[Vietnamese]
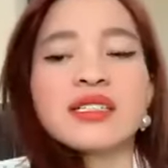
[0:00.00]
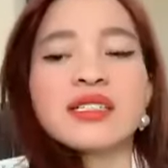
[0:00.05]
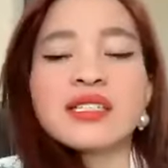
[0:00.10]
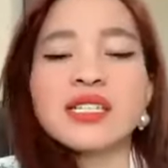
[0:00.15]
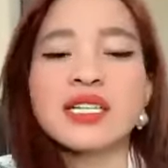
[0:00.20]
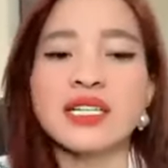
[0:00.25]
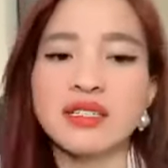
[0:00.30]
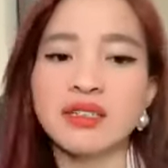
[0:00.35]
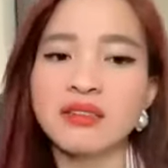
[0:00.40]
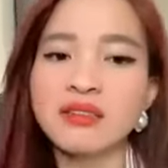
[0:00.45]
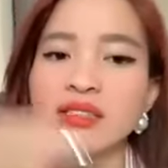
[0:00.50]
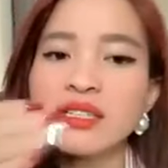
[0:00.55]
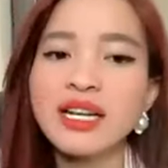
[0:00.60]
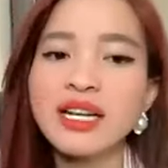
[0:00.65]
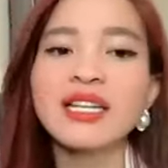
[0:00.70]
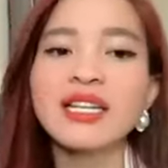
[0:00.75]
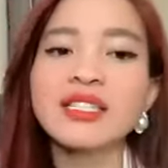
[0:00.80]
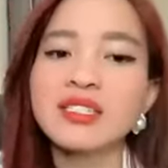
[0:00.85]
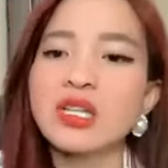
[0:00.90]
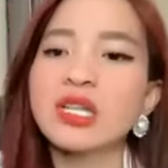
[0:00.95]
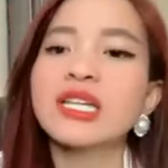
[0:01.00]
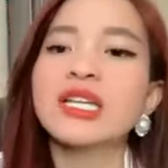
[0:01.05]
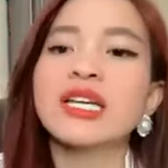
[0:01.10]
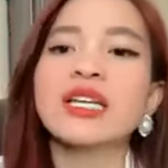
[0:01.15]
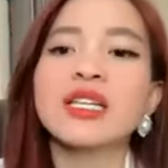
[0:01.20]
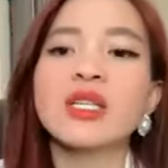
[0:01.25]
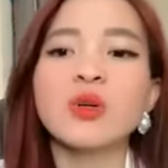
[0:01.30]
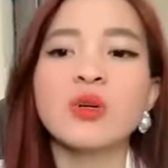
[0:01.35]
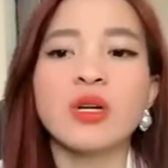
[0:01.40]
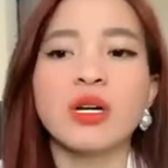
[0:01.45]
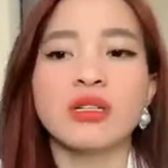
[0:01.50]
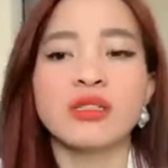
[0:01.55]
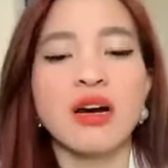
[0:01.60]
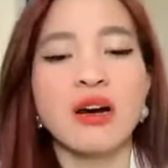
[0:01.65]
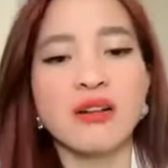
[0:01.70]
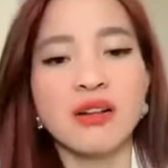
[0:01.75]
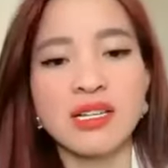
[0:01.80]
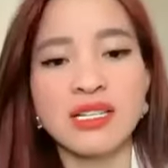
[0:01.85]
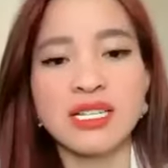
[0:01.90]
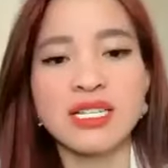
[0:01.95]
thì những cái suy nghĩ tiêu cực
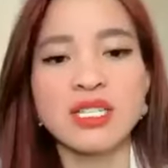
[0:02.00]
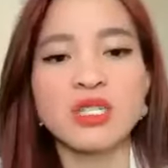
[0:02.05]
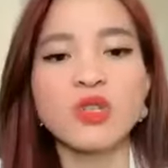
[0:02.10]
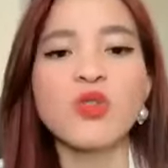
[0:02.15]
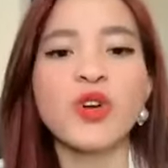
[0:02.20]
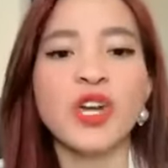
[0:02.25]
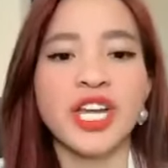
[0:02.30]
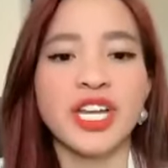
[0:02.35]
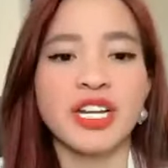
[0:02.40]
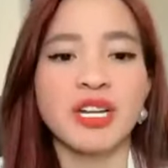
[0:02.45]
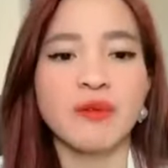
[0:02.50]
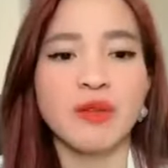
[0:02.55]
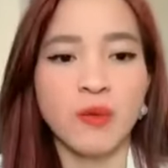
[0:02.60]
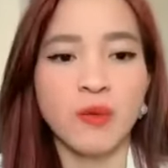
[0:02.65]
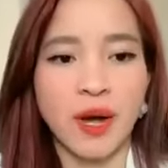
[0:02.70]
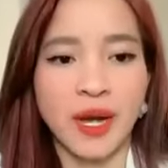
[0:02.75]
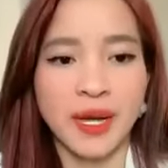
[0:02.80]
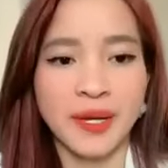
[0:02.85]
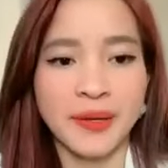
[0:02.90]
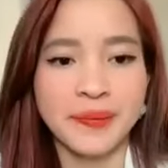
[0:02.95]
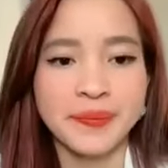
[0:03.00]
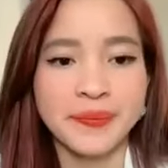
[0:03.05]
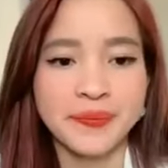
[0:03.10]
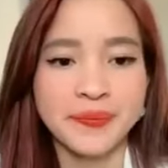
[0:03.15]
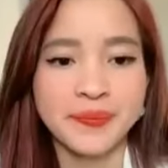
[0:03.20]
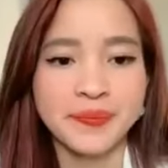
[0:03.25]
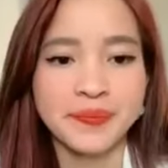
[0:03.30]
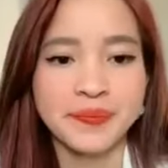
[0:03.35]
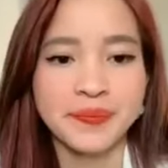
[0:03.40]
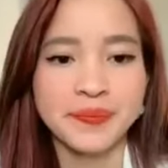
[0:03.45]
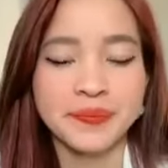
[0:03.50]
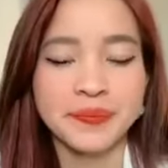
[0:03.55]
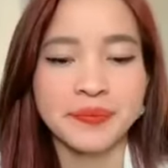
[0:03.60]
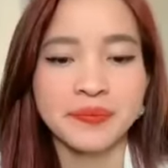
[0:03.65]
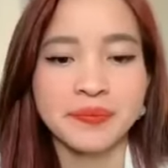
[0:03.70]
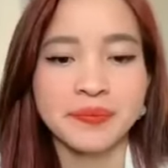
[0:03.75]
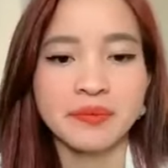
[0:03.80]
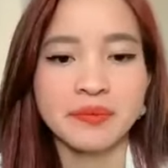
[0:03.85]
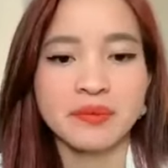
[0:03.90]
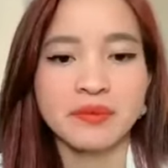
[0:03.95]
đó nó sẽ xuất hiện ra bên ngoài.
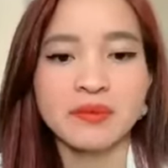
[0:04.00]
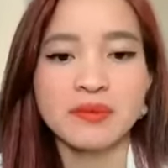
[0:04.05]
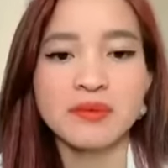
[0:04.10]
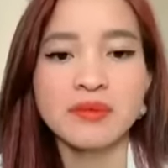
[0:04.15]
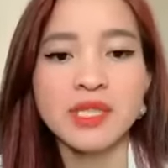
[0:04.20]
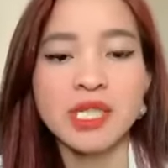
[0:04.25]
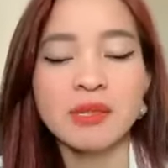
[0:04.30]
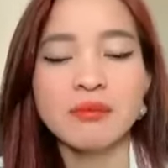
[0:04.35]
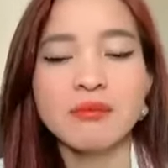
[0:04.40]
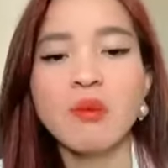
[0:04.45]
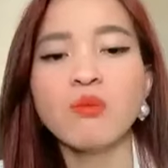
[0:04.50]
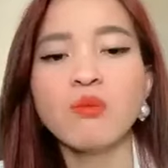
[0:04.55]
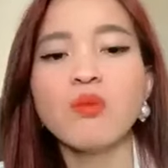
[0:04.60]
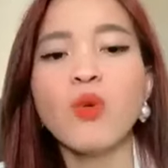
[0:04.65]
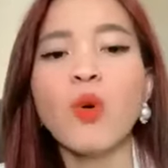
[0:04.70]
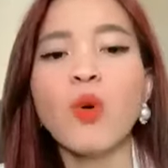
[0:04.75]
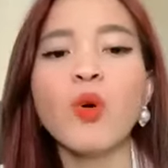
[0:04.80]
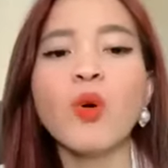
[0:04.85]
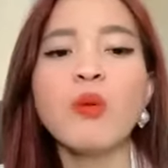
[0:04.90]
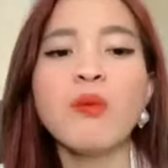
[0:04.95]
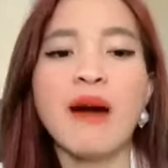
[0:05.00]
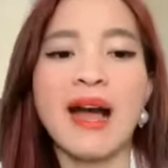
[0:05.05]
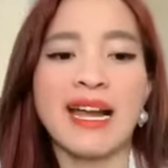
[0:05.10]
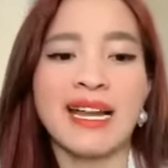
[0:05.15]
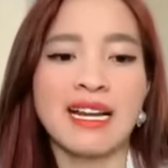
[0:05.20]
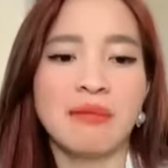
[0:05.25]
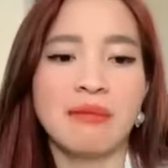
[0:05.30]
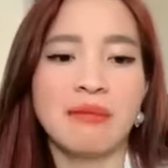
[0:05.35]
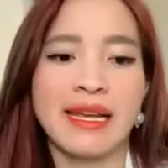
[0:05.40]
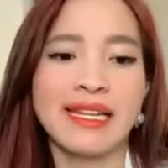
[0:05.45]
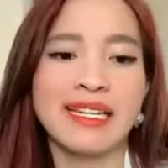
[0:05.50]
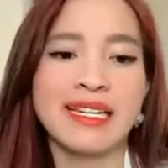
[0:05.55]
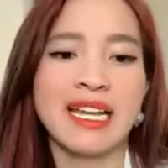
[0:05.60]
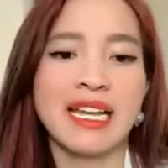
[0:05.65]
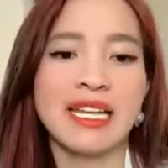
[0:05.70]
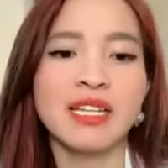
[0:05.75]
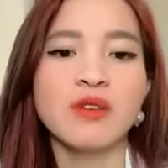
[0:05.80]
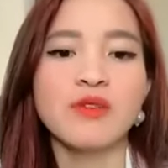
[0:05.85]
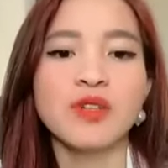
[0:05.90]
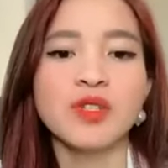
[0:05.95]
Mong muốn của bạn là mày
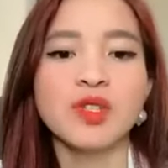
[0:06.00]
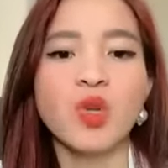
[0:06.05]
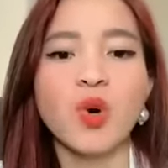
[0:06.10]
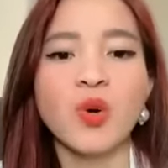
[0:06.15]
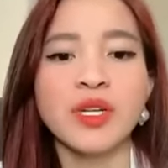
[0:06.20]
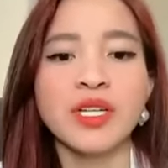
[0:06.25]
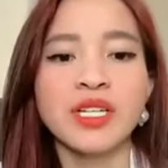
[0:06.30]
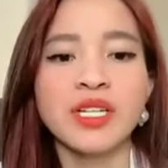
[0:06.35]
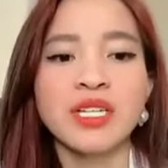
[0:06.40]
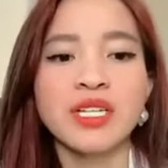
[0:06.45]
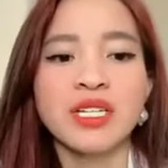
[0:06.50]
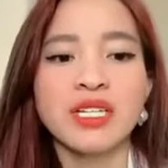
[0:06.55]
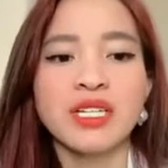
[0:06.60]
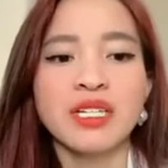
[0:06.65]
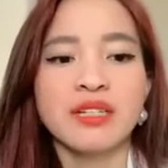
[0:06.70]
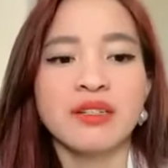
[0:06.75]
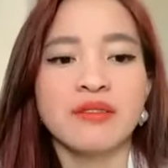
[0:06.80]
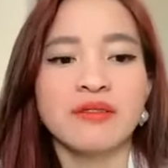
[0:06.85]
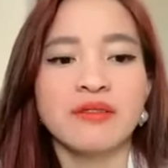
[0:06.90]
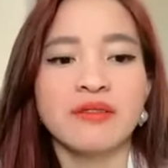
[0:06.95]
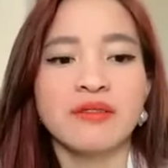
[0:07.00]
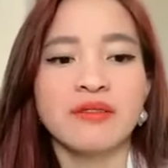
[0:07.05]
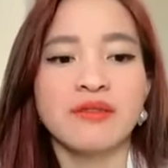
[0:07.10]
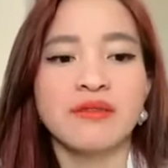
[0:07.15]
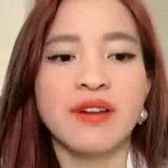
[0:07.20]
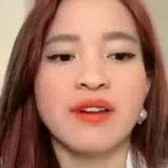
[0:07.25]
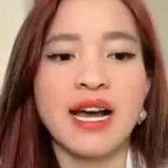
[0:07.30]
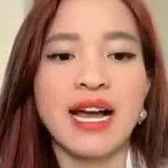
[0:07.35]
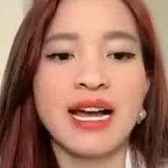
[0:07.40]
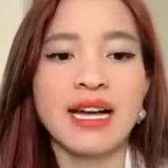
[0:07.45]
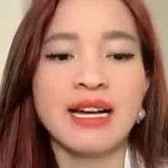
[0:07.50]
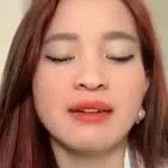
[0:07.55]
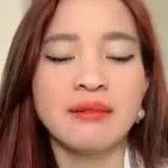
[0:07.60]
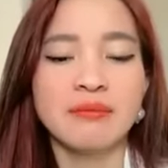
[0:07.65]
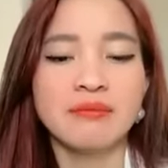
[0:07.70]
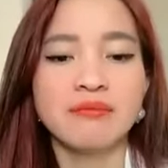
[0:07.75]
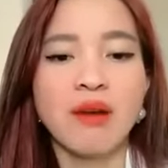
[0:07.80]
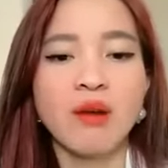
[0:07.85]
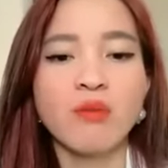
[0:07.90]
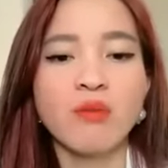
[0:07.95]
lạnh đối với tôi. Và
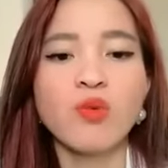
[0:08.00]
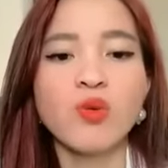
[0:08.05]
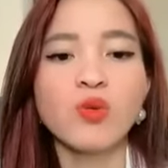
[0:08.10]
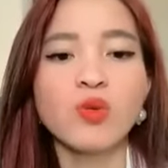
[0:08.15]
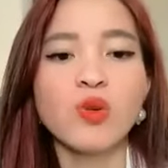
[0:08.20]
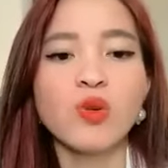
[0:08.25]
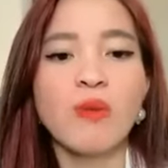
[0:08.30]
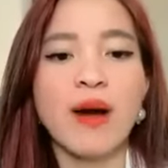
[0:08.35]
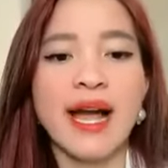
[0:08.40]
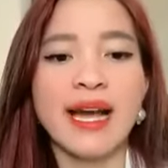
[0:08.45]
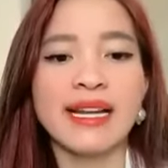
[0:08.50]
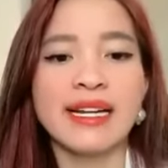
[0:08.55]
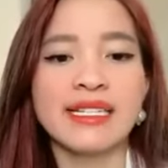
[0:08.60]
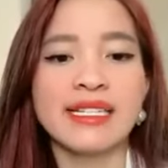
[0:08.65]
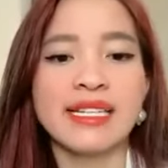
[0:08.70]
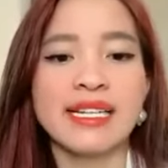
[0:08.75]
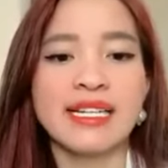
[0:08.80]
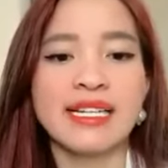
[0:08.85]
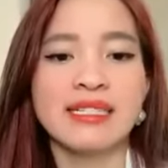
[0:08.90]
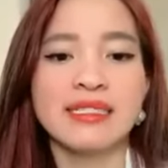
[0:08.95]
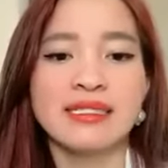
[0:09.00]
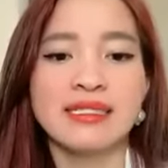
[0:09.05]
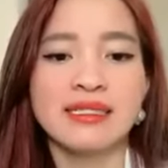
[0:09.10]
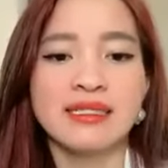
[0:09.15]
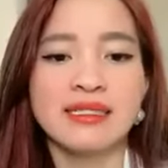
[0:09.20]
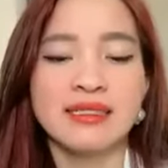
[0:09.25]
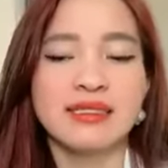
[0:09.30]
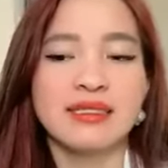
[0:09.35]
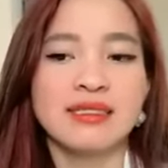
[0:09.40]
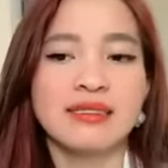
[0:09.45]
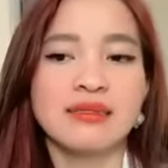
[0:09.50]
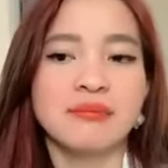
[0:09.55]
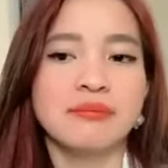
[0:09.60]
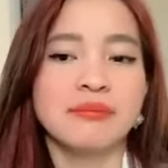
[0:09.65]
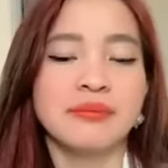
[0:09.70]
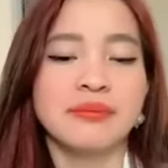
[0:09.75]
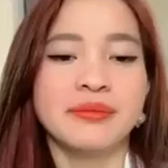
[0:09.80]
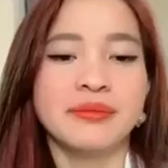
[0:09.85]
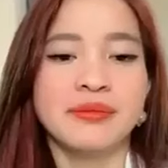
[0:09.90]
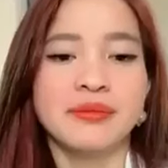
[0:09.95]
mong muốn của bạn là gì ạ?
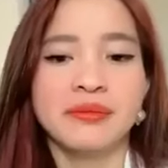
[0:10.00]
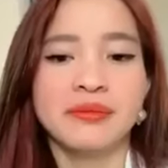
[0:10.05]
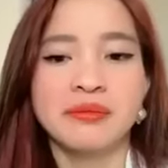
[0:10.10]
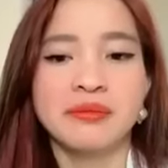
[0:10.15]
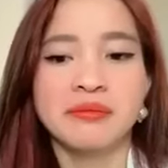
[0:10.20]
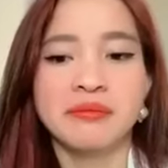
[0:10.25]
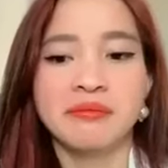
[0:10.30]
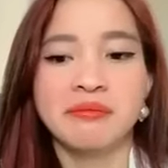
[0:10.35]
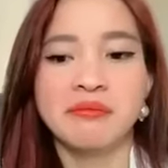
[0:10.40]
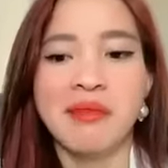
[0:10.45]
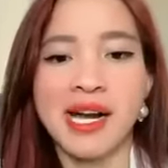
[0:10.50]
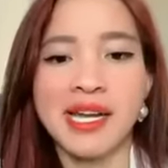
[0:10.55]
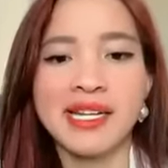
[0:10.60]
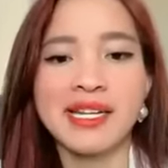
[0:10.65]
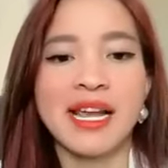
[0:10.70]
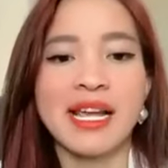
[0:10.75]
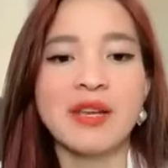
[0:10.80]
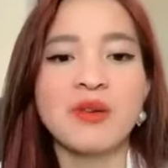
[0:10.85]
Mệnh lệnh